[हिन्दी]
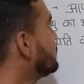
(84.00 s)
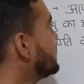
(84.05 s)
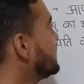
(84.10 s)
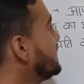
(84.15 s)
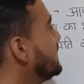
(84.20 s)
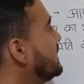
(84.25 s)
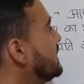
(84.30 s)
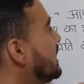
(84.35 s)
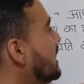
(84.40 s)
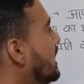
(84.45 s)

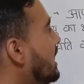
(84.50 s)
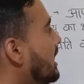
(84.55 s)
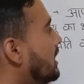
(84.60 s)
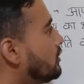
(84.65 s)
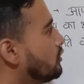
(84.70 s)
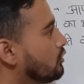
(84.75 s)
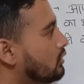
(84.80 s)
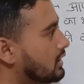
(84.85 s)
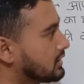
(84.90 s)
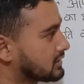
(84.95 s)
गुनी
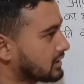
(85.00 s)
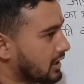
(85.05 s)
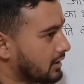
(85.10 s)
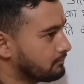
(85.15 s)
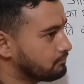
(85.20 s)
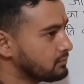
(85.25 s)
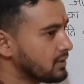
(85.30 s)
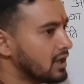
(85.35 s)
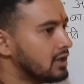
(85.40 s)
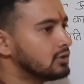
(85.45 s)
आयु का था
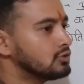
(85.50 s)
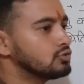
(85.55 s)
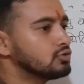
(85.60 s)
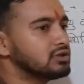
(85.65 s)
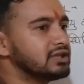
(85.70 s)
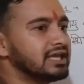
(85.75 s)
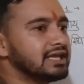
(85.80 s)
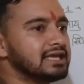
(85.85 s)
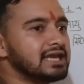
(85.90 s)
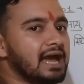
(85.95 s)
तो
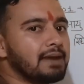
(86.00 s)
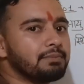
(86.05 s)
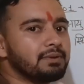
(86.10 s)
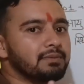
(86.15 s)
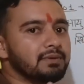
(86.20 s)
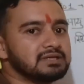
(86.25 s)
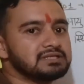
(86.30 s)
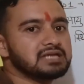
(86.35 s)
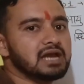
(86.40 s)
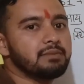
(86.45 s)
देखिए
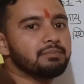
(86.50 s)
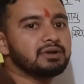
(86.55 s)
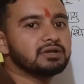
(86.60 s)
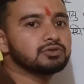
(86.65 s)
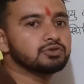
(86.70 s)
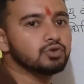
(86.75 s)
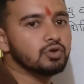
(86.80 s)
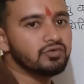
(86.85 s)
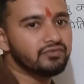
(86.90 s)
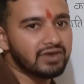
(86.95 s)
आपके पास यहाँ पर
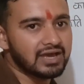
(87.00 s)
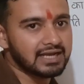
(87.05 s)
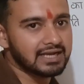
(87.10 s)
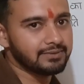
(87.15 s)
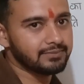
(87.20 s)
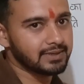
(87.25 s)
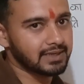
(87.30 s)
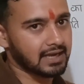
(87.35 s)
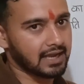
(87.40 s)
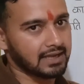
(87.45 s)
दो
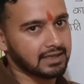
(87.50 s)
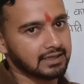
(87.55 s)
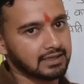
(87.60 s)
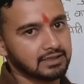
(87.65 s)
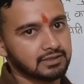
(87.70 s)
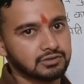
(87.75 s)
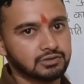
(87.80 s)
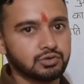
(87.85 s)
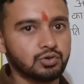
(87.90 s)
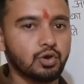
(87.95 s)
वेरिएबल
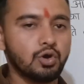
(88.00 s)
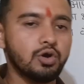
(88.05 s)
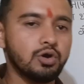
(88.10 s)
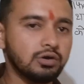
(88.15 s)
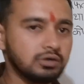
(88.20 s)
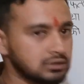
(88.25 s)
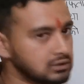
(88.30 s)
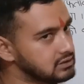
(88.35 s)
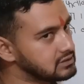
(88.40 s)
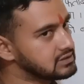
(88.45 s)
आएंगे दो
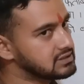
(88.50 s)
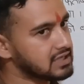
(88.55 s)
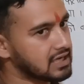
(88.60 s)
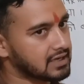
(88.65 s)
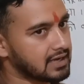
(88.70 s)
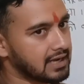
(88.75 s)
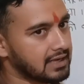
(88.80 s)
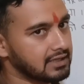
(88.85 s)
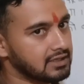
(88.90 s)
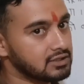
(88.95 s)

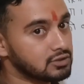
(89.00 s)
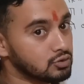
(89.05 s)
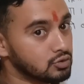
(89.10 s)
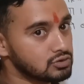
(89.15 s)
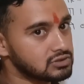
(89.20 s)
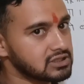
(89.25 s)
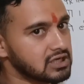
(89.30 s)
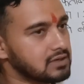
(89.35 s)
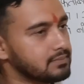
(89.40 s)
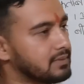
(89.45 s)
चार आएंगे दो
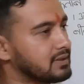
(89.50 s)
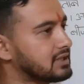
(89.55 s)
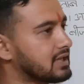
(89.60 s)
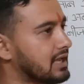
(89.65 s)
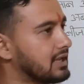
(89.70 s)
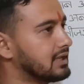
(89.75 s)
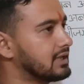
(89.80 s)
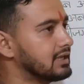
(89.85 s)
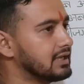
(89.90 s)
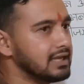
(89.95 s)
चार पद
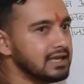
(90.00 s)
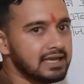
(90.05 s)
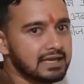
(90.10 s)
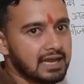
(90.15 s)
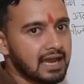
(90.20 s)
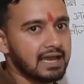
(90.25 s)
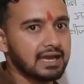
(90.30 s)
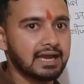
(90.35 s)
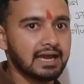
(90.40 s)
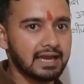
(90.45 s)
आएंगे
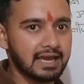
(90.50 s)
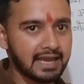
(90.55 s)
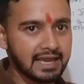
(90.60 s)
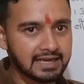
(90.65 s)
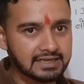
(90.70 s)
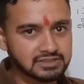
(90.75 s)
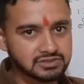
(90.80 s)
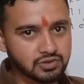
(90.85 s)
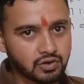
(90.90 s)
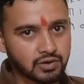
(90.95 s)
एक आएगा
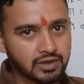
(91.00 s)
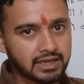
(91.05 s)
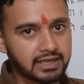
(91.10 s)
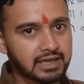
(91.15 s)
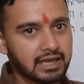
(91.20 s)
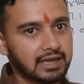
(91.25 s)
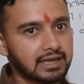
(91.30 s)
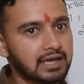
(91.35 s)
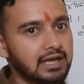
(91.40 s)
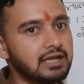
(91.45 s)
एक्स और
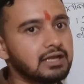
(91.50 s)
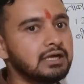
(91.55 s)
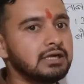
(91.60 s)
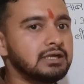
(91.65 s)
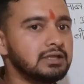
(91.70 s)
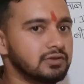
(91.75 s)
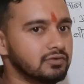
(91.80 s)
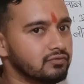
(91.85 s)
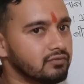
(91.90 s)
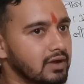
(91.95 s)
एक आएगा
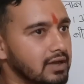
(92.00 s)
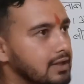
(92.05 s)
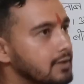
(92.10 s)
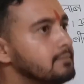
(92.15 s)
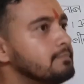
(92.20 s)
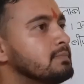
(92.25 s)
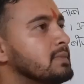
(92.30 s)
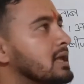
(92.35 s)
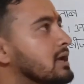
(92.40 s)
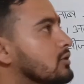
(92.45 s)
वाई
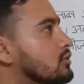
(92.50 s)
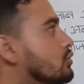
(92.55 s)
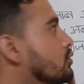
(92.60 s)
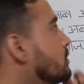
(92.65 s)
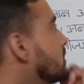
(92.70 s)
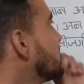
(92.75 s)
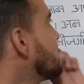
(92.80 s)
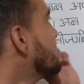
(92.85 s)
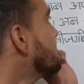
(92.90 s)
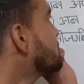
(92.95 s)

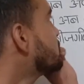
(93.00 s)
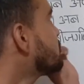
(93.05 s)
क्योंकि